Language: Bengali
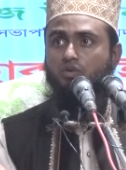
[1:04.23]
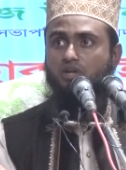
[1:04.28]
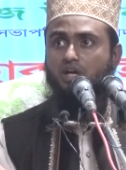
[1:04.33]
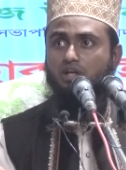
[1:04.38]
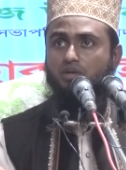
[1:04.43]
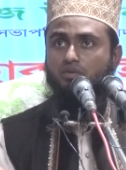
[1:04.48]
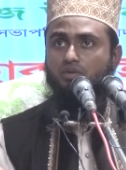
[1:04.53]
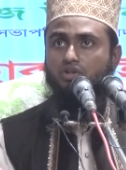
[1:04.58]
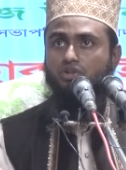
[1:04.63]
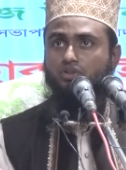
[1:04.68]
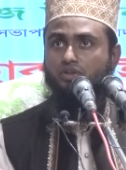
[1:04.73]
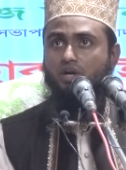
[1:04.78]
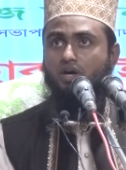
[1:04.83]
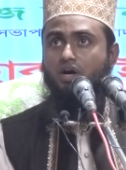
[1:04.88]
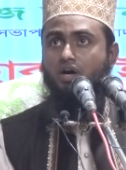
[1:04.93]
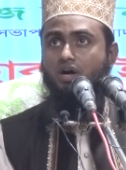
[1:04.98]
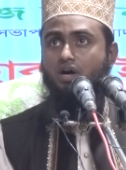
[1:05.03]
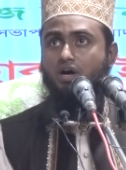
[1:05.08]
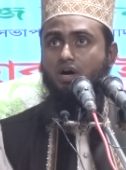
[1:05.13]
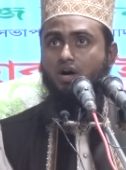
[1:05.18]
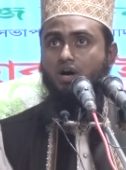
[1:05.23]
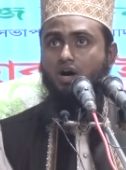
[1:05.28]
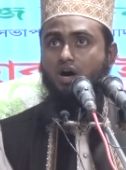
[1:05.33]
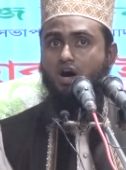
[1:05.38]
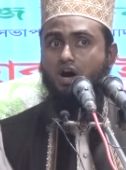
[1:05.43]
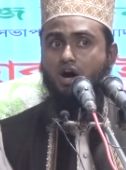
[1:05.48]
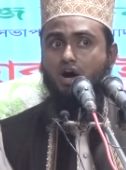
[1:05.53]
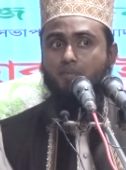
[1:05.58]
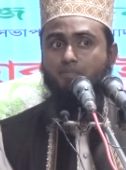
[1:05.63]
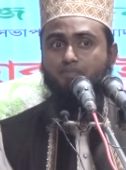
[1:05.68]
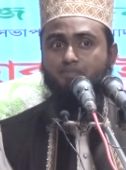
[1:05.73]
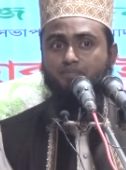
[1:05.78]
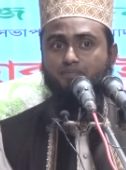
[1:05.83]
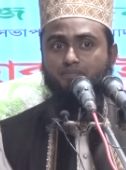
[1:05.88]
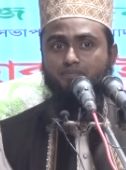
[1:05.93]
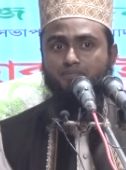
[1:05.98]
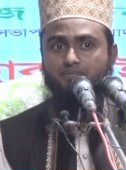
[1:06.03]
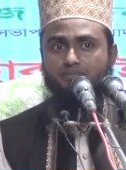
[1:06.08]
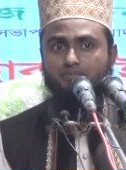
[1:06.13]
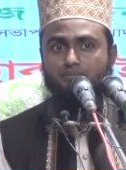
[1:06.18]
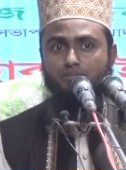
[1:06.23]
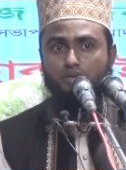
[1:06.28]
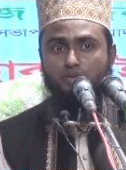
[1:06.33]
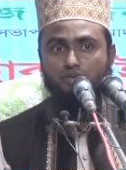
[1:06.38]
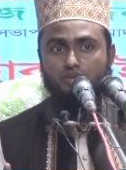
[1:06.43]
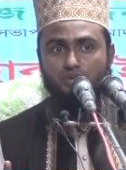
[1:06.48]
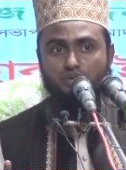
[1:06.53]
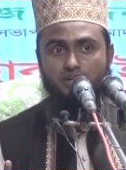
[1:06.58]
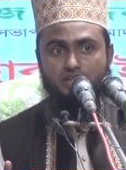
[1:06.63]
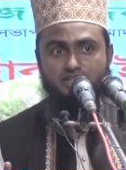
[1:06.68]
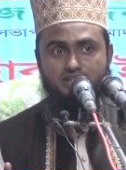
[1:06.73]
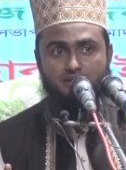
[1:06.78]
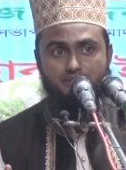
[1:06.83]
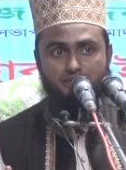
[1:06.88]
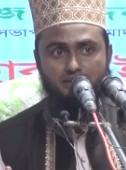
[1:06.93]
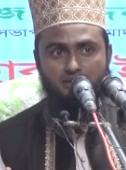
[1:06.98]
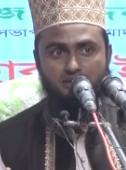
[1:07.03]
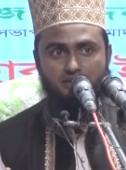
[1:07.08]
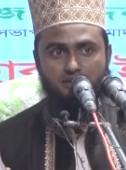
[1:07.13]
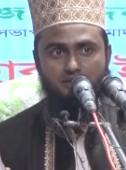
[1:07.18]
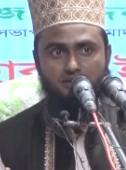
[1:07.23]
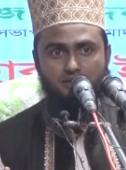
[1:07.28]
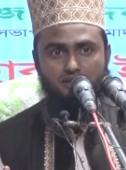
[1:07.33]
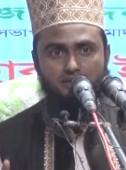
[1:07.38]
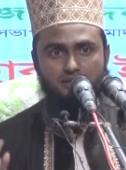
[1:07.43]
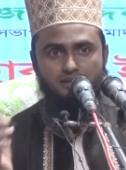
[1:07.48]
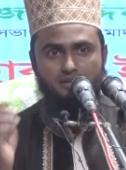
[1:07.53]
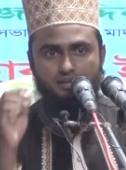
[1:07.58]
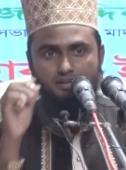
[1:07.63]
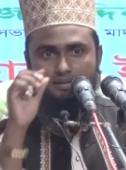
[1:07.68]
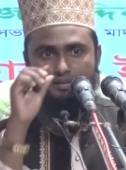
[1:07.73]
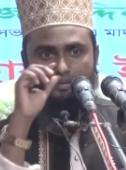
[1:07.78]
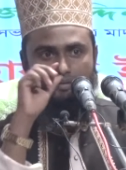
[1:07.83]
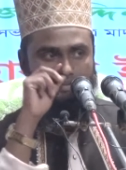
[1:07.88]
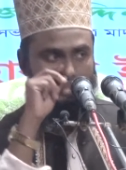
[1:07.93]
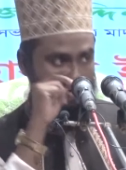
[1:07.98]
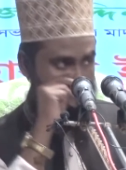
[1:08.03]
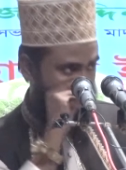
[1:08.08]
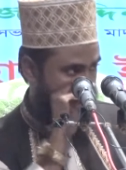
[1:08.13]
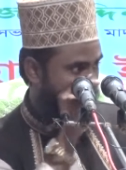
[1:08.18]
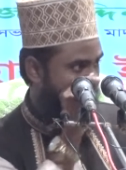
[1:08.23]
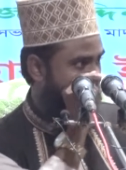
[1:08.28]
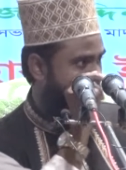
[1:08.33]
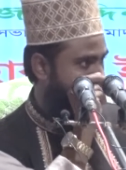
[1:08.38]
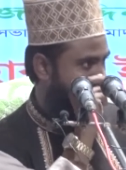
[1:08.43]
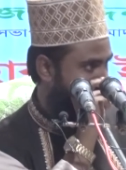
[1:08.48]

দোকানগুলি সব বন্ধ হয়ে যাবে থাকবে